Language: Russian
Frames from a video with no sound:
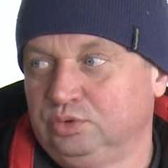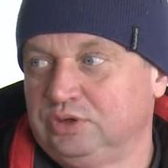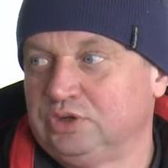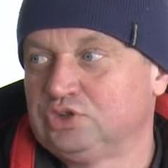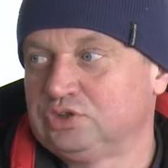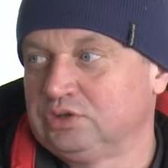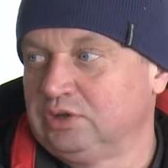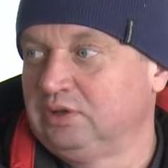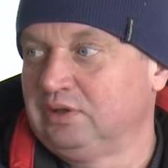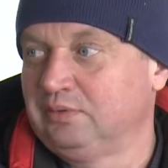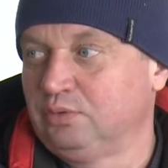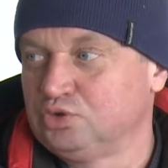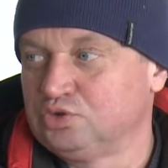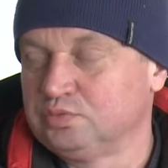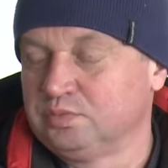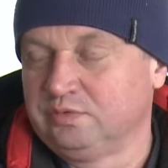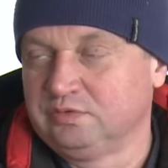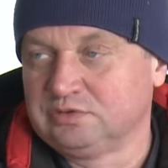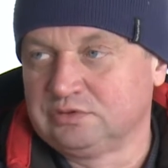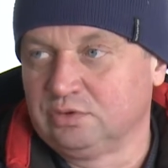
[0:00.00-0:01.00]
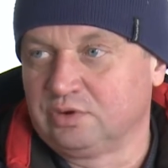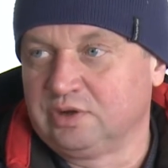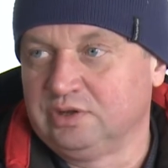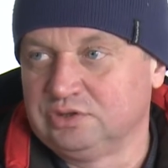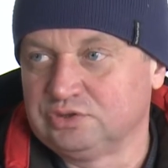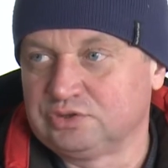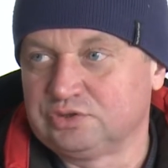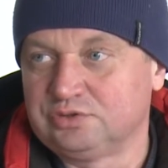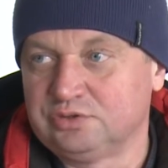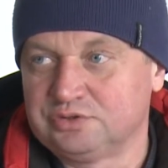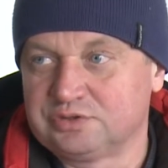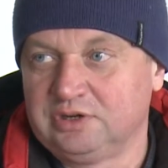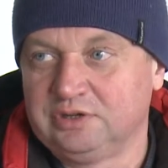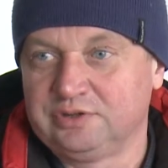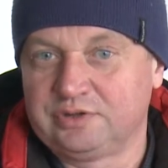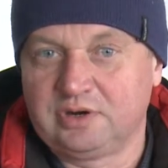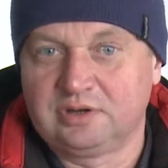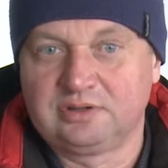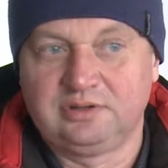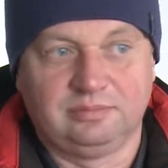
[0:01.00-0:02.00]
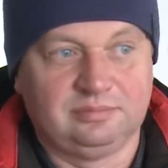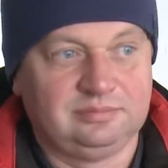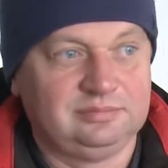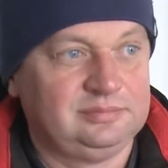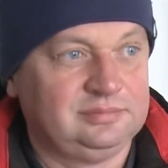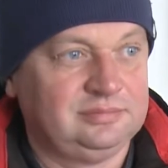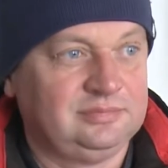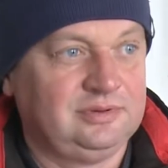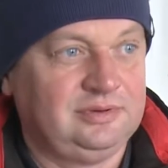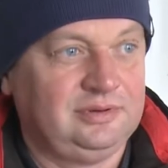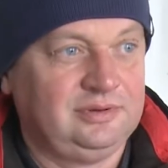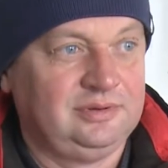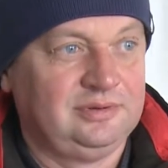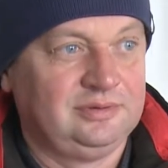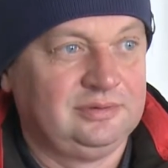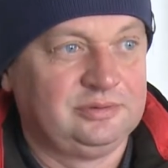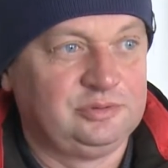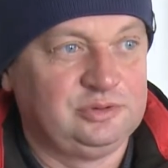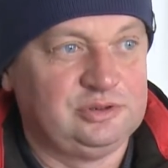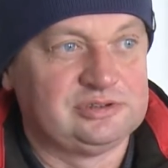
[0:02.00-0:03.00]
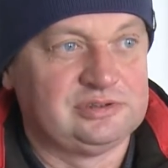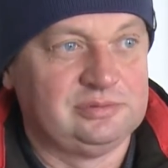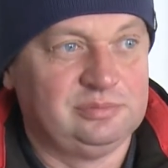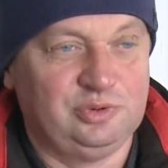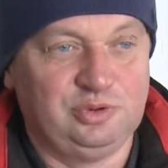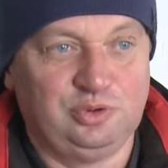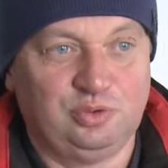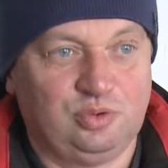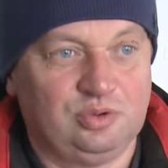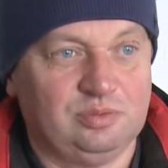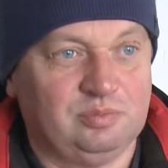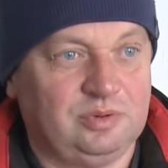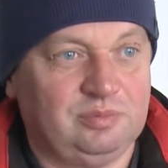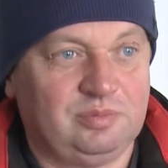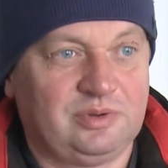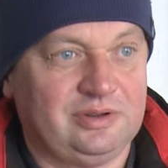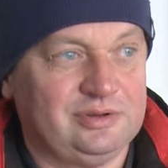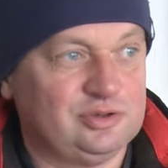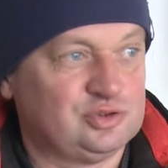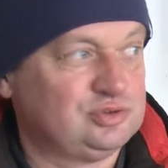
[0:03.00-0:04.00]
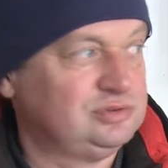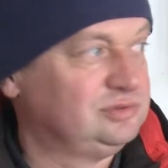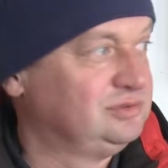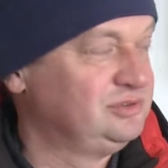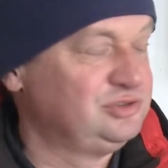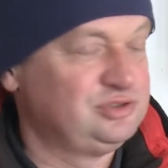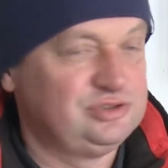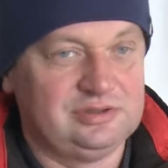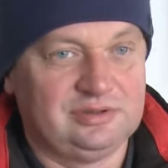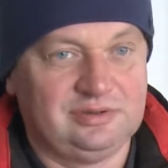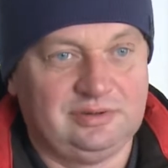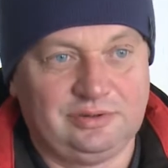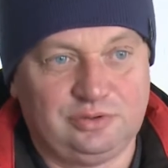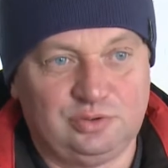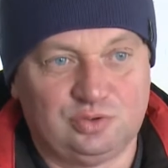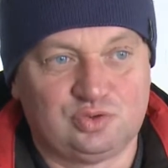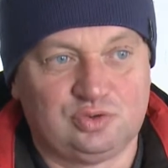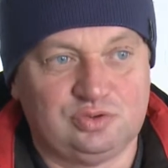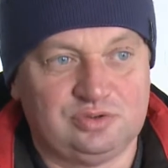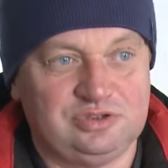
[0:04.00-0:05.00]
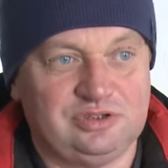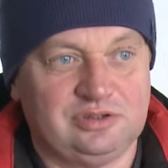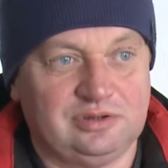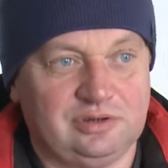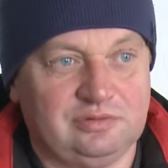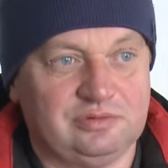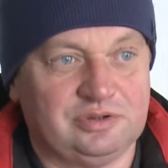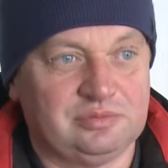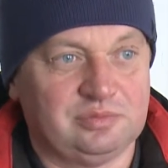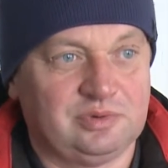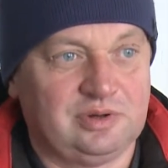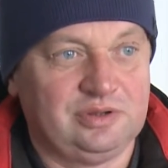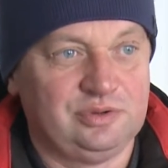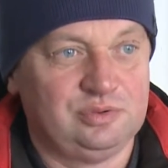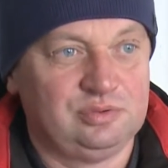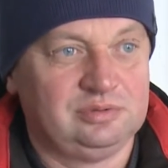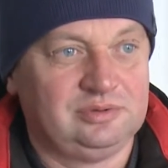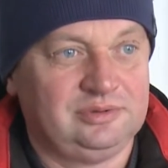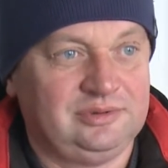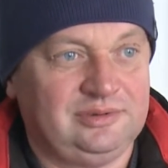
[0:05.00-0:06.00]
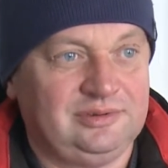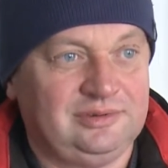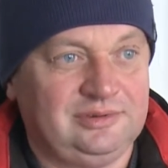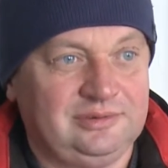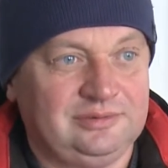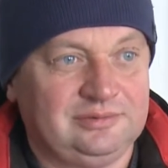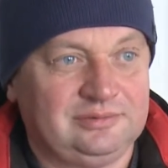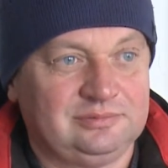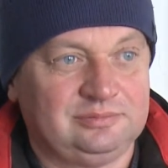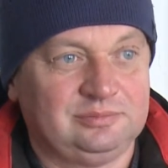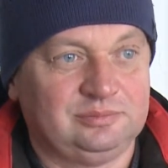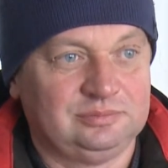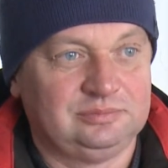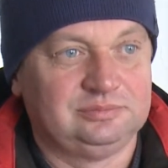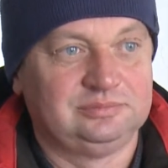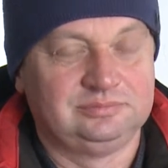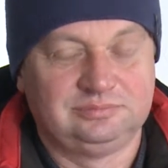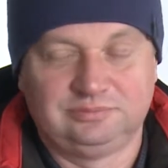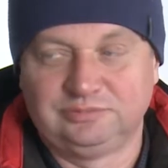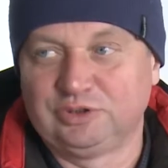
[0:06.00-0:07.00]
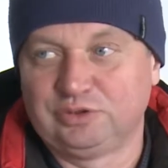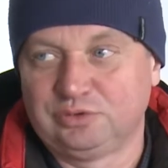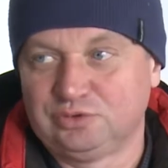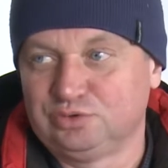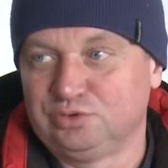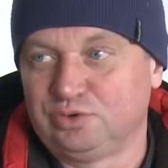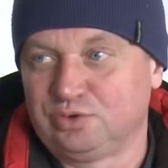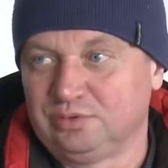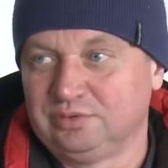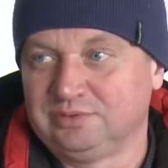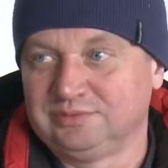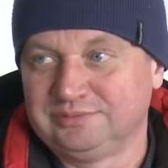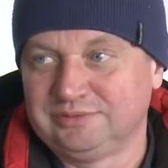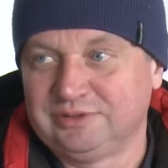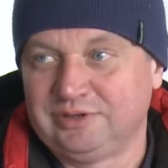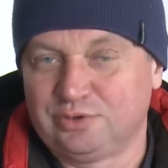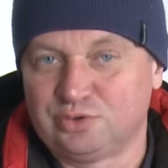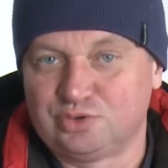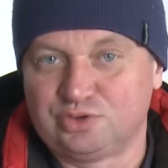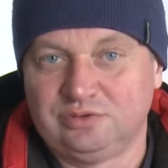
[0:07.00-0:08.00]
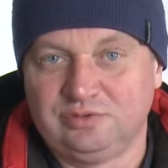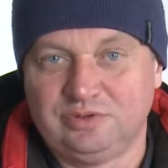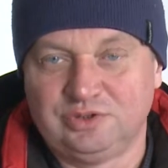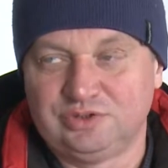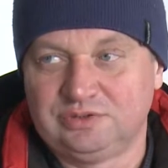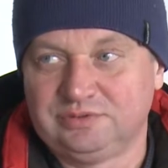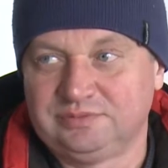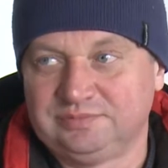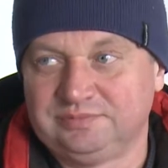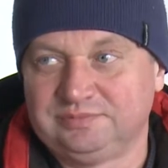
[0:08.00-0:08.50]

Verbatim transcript: я считаю, нам очень повезло, конечно, с контрактом. Если бы не он, мы бы, конечно, не сделали то, что сделали в этом году. Это здорово, хорошая вещь.